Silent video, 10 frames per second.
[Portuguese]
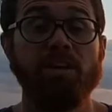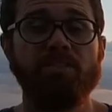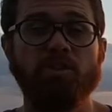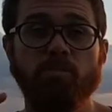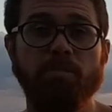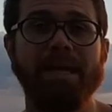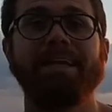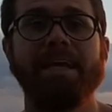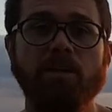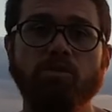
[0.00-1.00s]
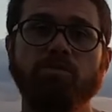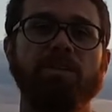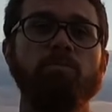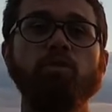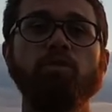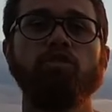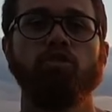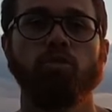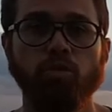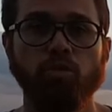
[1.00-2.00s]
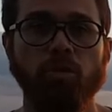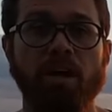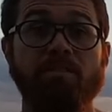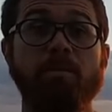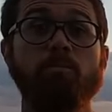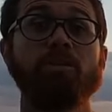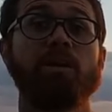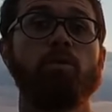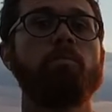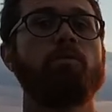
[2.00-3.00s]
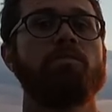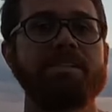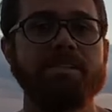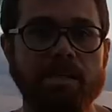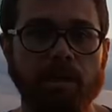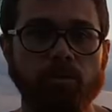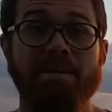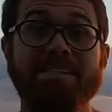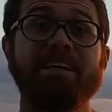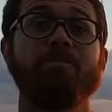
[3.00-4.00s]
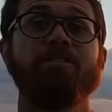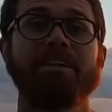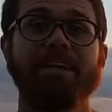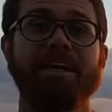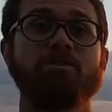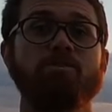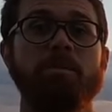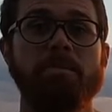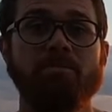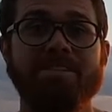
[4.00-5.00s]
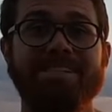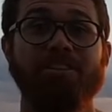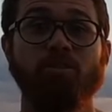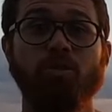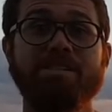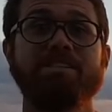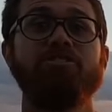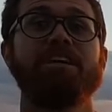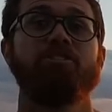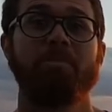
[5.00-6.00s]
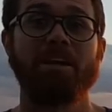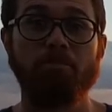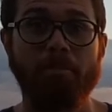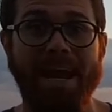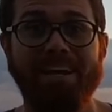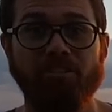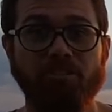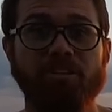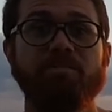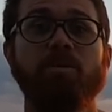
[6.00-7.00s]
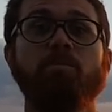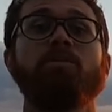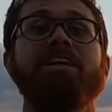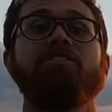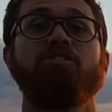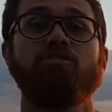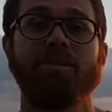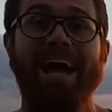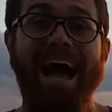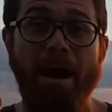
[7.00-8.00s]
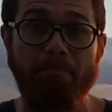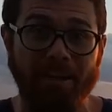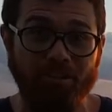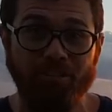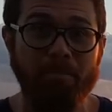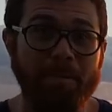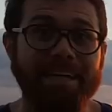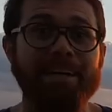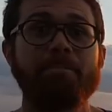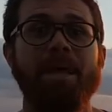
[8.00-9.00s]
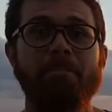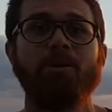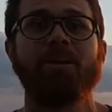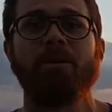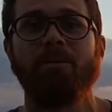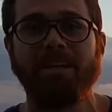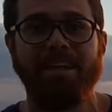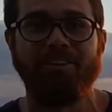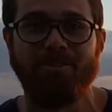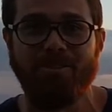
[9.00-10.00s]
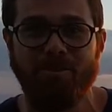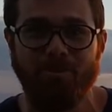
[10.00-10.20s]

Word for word: O livro é super denso, vem muito estudo, vem muita comprovação, mas aqui eu vou tentar resumir para vocês 12 dicas mais práticas que vão poder te ajudar a partir de amanhã a melhorar a qualidade do seu